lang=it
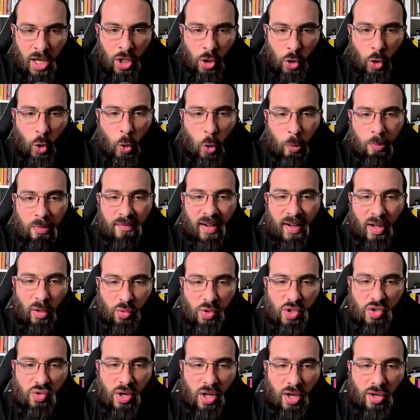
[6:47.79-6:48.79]
Tu come valuti
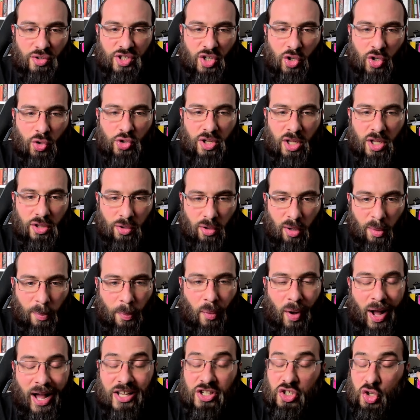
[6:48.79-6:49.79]
se una cosa costa
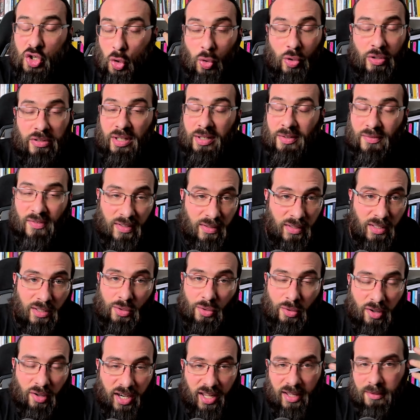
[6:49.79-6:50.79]
troppo? Ascolti il
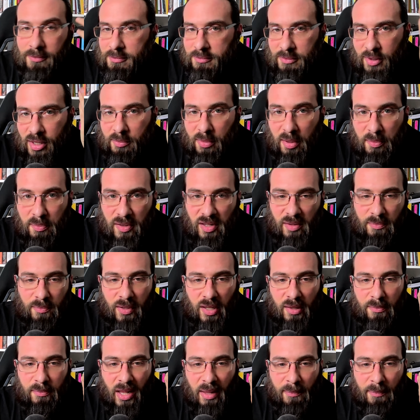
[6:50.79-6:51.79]
venditore, per,
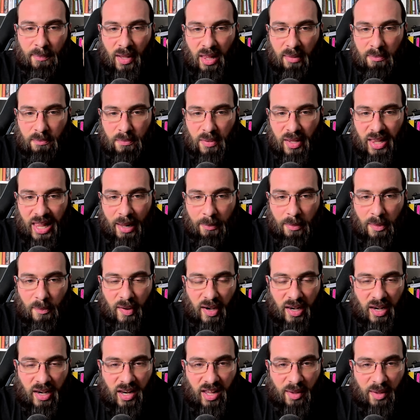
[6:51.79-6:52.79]
per, per, pigliarmi
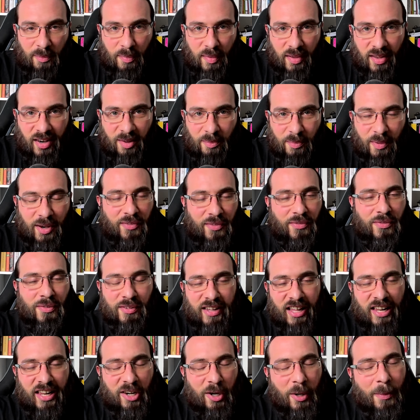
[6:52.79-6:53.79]
per, i
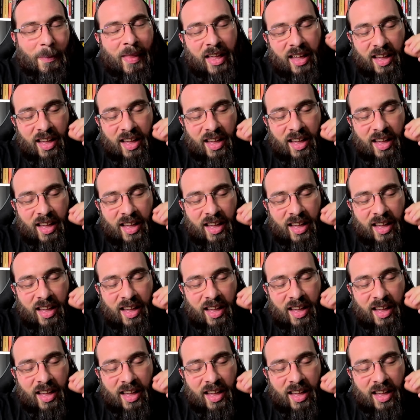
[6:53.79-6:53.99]
fondelli, no?